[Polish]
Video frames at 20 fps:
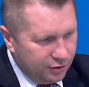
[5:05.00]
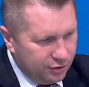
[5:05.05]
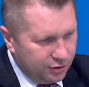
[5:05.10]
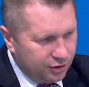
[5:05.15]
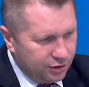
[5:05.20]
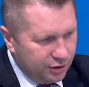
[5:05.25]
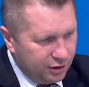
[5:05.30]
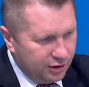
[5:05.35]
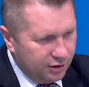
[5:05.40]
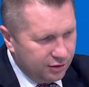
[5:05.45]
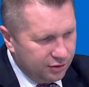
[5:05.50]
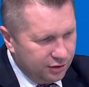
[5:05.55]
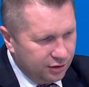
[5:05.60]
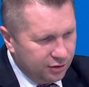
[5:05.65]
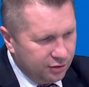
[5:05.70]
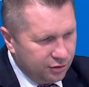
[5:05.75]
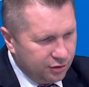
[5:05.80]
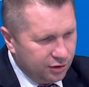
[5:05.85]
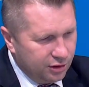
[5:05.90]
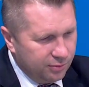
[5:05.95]
e, że
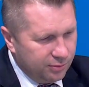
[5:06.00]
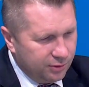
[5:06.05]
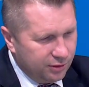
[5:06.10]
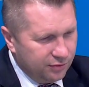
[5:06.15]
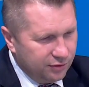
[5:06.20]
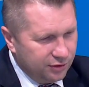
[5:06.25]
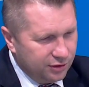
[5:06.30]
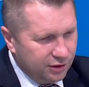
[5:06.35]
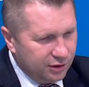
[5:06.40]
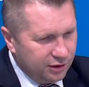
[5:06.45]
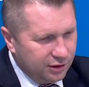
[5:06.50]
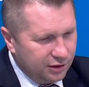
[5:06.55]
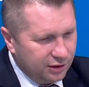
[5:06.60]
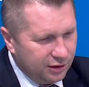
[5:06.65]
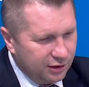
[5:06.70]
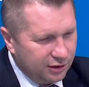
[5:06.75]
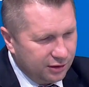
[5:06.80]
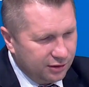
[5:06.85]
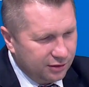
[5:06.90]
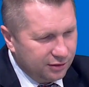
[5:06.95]
Zjednoczona Prawica
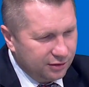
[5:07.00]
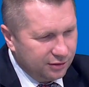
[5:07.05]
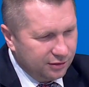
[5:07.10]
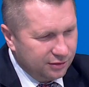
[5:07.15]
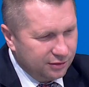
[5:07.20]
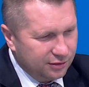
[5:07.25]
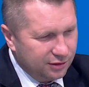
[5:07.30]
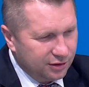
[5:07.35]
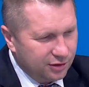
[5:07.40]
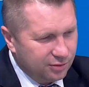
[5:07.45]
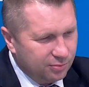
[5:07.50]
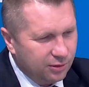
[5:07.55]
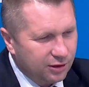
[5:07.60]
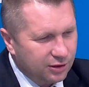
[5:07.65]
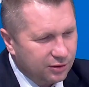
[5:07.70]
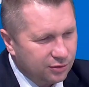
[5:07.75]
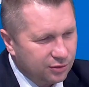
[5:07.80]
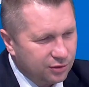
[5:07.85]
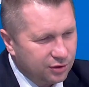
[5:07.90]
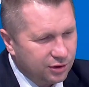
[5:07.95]
jednak jest
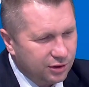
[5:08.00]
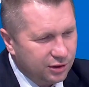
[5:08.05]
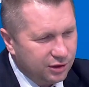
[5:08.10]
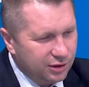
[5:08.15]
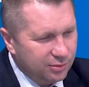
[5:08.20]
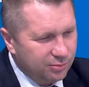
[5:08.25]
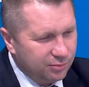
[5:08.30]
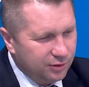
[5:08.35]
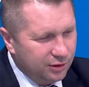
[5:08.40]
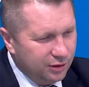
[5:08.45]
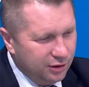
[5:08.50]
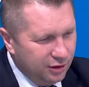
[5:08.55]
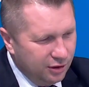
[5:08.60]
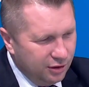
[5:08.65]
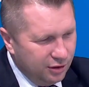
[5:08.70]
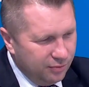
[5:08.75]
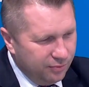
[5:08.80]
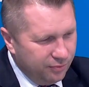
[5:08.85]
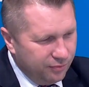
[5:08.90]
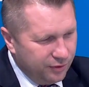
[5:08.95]
bardzo silnym
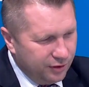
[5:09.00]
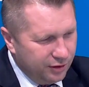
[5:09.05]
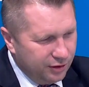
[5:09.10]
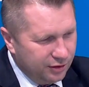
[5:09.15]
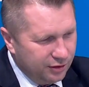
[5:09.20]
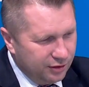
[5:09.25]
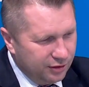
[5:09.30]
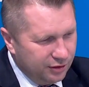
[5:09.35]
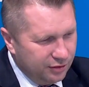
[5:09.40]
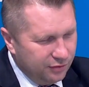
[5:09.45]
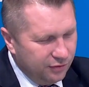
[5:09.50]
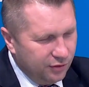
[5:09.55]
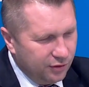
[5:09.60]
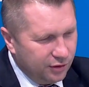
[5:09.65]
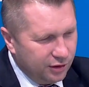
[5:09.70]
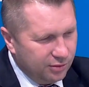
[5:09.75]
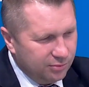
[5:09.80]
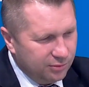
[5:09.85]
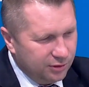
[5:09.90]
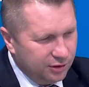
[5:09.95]
Y,
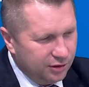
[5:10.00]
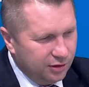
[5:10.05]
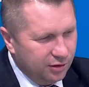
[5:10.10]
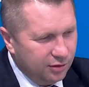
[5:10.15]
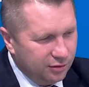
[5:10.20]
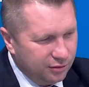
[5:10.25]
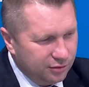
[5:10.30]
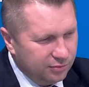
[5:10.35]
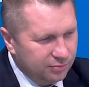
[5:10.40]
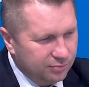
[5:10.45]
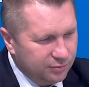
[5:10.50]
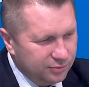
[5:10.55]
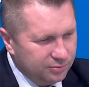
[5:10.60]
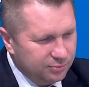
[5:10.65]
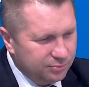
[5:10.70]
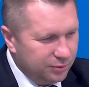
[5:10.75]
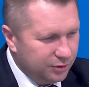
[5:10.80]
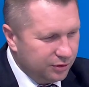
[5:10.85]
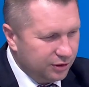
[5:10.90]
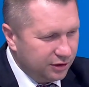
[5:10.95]
tworem i
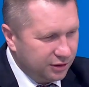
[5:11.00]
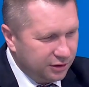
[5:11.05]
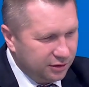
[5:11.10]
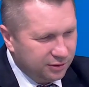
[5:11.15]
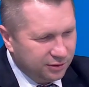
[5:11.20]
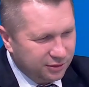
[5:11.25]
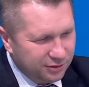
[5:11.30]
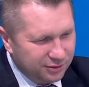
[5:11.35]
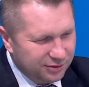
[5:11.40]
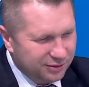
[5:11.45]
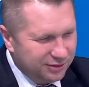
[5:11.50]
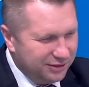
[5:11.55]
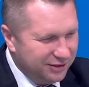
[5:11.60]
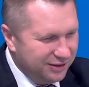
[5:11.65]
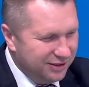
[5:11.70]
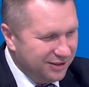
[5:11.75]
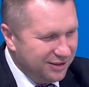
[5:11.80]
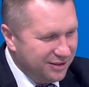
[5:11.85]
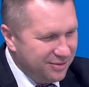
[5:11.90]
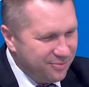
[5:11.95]
on po tych y,
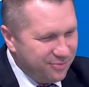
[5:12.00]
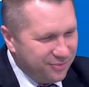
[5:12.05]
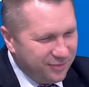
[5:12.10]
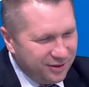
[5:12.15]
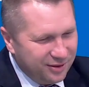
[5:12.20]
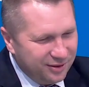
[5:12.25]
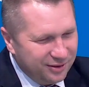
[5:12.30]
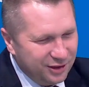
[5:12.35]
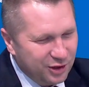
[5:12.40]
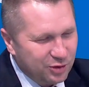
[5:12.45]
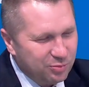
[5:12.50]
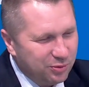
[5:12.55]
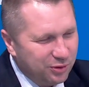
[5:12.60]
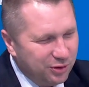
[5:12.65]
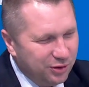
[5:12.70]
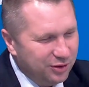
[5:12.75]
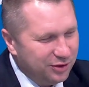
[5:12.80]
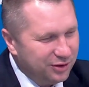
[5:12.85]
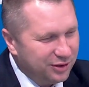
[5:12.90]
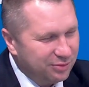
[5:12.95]
Y,
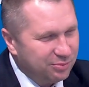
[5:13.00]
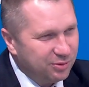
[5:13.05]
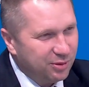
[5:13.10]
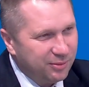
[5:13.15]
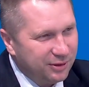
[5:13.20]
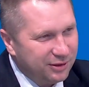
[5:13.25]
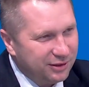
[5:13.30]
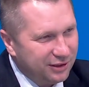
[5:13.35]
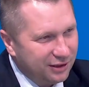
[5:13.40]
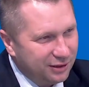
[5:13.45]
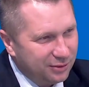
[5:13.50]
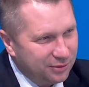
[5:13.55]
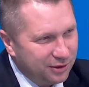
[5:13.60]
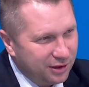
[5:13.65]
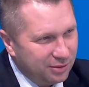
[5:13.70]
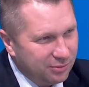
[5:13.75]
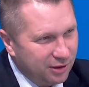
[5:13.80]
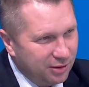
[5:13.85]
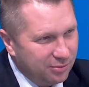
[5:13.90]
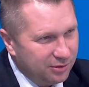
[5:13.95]
niespokojnych momentach,
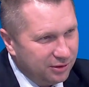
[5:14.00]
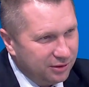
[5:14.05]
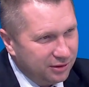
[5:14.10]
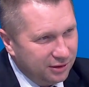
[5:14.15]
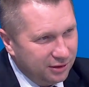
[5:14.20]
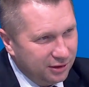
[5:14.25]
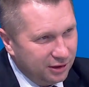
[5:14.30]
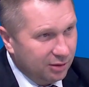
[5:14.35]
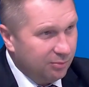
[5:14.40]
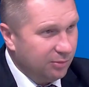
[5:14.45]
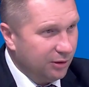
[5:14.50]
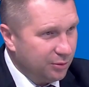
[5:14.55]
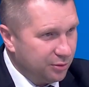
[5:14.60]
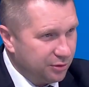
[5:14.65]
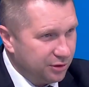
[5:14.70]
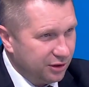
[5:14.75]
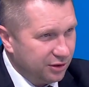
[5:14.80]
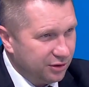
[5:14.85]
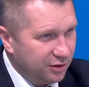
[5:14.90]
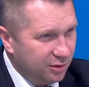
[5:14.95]
które mamy chyba
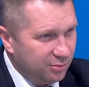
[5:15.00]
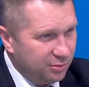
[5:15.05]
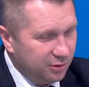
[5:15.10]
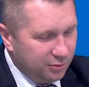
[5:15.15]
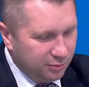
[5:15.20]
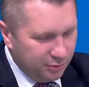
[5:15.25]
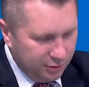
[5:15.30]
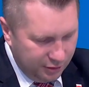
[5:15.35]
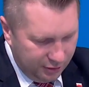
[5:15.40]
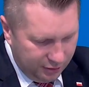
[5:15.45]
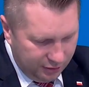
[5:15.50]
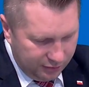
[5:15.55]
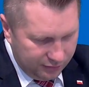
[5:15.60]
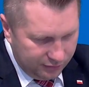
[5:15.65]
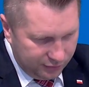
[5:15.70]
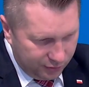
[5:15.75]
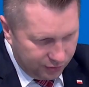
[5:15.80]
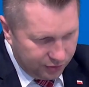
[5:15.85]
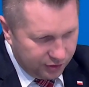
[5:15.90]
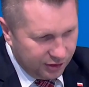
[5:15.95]
już za sobą,
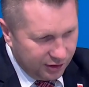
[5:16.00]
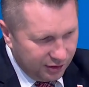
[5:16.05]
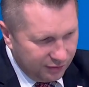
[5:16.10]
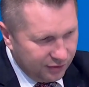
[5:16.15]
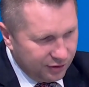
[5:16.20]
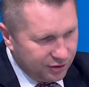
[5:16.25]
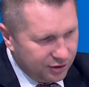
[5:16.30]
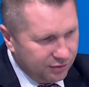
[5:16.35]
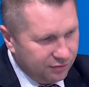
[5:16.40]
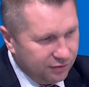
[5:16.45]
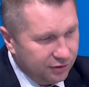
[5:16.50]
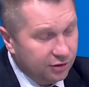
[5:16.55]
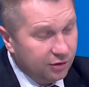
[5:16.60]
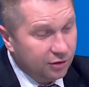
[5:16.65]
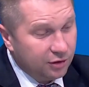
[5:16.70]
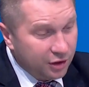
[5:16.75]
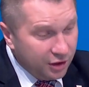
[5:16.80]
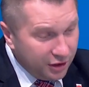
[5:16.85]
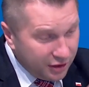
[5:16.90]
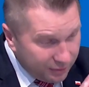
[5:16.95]
wróci na właściwy
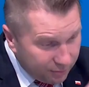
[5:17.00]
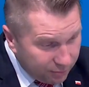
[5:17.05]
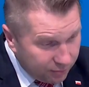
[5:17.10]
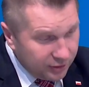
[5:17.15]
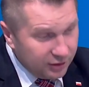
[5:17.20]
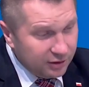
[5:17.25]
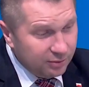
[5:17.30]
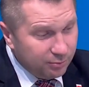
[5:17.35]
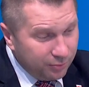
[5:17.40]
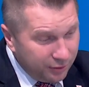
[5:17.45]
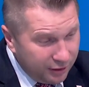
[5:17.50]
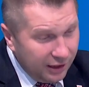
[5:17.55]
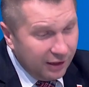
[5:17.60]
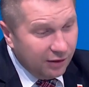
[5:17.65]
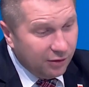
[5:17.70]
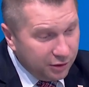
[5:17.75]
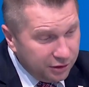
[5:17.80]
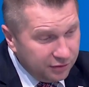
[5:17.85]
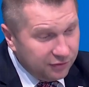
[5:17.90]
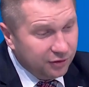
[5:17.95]
tor, by
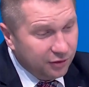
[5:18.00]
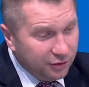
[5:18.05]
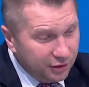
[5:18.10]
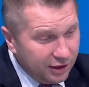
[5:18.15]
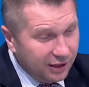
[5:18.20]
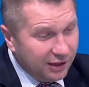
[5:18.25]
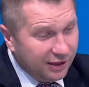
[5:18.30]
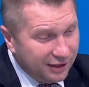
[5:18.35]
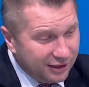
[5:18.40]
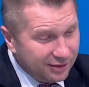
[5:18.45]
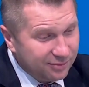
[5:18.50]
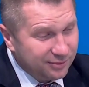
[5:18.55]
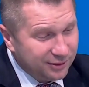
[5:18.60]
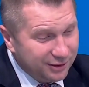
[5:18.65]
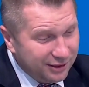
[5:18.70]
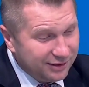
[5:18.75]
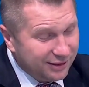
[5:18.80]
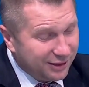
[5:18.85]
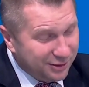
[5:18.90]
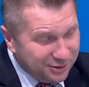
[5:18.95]
naoliwiona
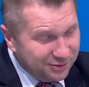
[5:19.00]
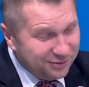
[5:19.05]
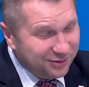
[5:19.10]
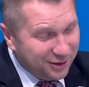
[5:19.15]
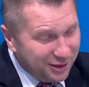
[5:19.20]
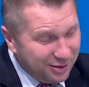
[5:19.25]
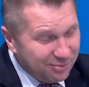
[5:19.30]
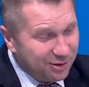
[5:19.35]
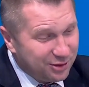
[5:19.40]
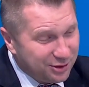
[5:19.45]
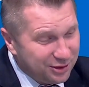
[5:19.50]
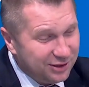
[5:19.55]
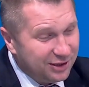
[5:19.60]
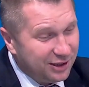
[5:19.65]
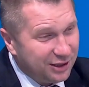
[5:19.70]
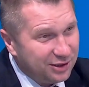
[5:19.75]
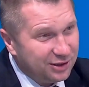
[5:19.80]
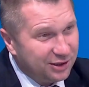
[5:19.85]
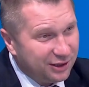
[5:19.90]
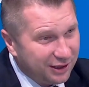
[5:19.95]
armia, naoliwiona
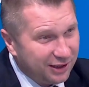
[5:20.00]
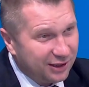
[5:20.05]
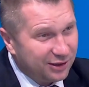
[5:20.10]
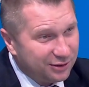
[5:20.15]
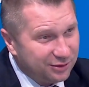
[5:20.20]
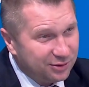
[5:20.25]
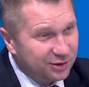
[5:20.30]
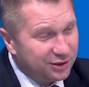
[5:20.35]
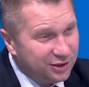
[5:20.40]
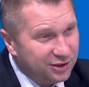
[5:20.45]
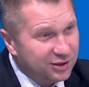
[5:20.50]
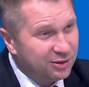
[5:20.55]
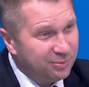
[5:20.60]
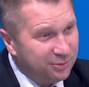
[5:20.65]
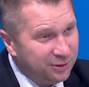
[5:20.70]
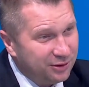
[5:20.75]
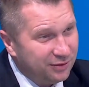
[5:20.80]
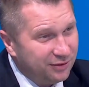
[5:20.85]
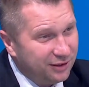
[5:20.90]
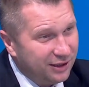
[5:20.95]
maszyna i taka
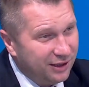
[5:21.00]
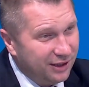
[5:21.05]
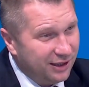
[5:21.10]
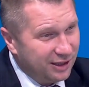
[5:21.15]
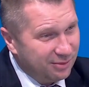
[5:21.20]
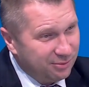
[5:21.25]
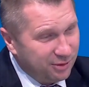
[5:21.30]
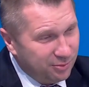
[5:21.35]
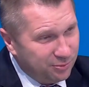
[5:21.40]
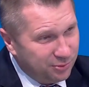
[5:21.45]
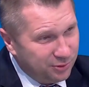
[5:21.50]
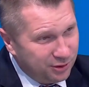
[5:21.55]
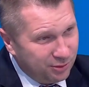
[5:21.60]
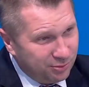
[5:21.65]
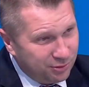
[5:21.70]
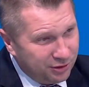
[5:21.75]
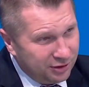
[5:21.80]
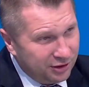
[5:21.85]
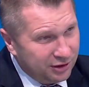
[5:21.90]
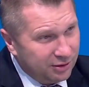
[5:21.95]
zdyscyplinowana armia
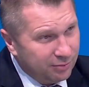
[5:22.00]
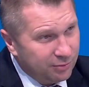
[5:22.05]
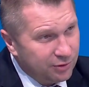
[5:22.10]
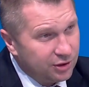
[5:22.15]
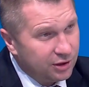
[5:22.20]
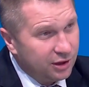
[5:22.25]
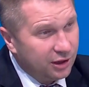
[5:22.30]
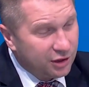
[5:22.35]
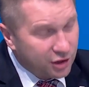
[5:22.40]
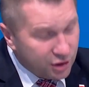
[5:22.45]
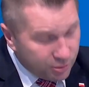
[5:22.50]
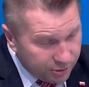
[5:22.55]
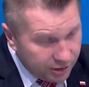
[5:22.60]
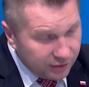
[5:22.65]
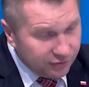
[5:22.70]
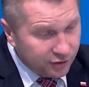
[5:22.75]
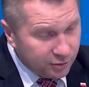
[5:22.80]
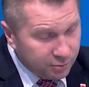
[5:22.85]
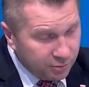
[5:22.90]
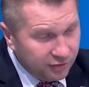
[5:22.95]
pójdzie przez następne trzy lata, żeby
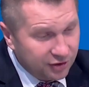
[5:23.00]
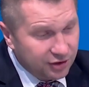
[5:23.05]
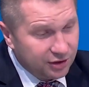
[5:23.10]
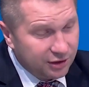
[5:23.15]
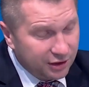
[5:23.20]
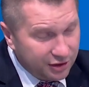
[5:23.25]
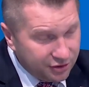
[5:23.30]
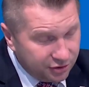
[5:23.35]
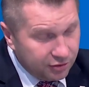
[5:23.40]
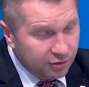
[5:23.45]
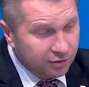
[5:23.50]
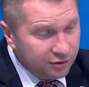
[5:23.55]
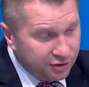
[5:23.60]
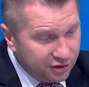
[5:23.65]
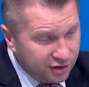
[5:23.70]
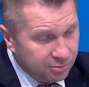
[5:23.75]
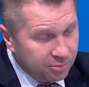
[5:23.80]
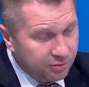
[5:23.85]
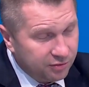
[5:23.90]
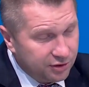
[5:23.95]
reformować kraj
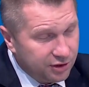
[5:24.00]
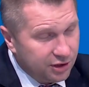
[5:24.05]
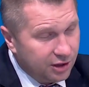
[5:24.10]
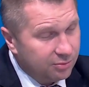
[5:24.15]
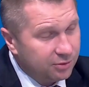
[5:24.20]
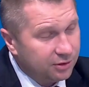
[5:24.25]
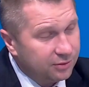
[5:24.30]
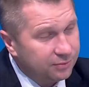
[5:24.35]
zgodnie z zapowiedziami.